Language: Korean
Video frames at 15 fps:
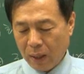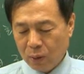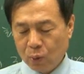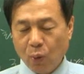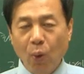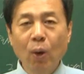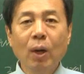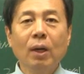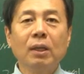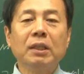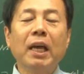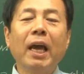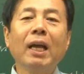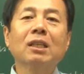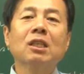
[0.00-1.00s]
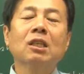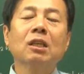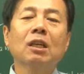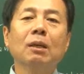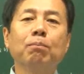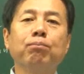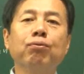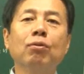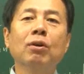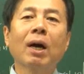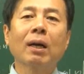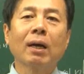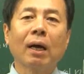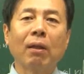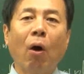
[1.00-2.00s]
또 예측이
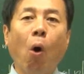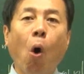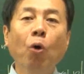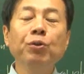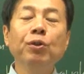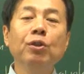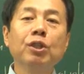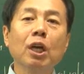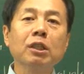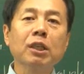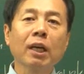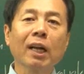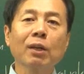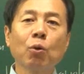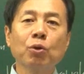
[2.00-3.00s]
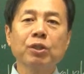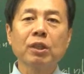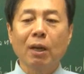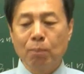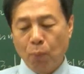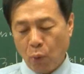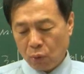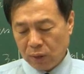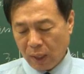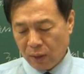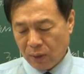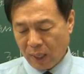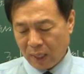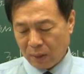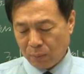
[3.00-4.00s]
불가능하다. 언제 재난이 올지 잘 모른다는
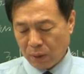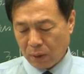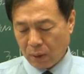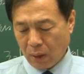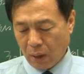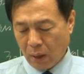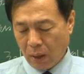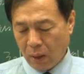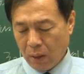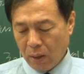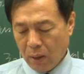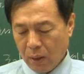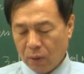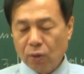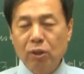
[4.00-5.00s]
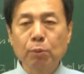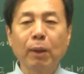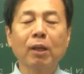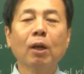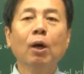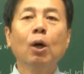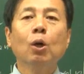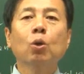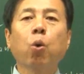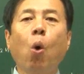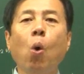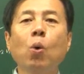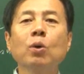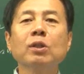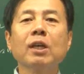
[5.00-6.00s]
거 아닙니까? 그렇지만
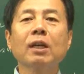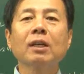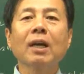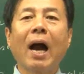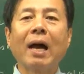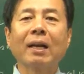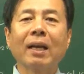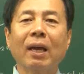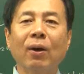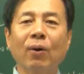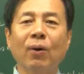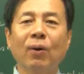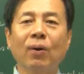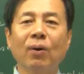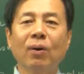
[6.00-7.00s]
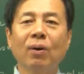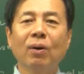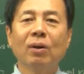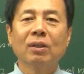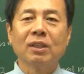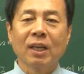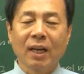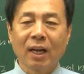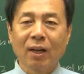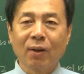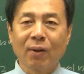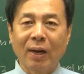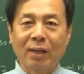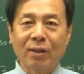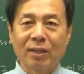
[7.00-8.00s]
통제는 가능해요. 재난과
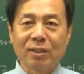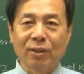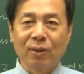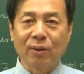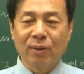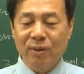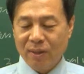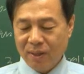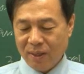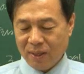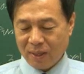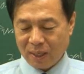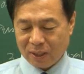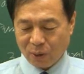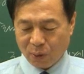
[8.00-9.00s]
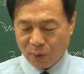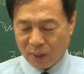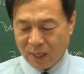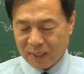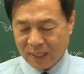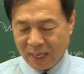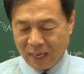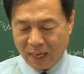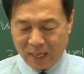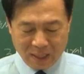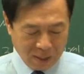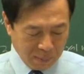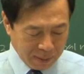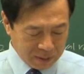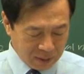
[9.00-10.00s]
관련해서요. 그래서 이런 게 재난의
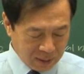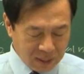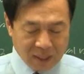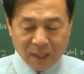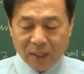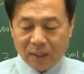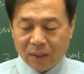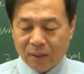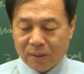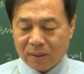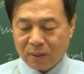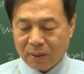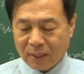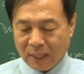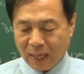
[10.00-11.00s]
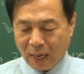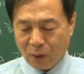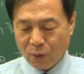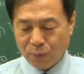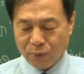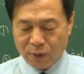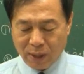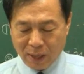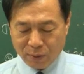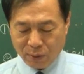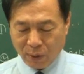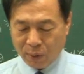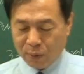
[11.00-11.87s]
일반적인 특성이다라고 분리하고요.